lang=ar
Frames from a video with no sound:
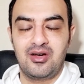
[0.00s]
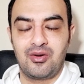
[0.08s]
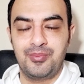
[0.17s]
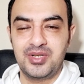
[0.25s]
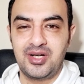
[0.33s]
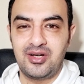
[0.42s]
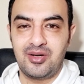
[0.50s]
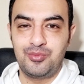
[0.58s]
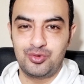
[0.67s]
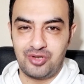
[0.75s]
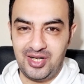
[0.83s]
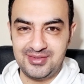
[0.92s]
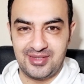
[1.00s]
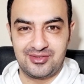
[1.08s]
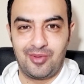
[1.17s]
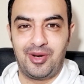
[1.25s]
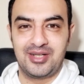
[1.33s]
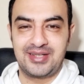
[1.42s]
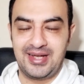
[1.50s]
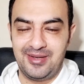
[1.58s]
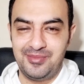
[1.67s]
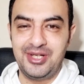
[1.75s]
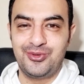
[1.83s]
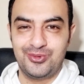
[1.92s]
ربنا يا رب وراحتك طبعا
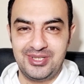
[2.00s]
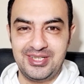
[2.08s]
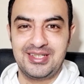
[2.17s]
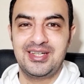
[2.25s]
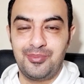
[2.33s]
كلام ليك وليك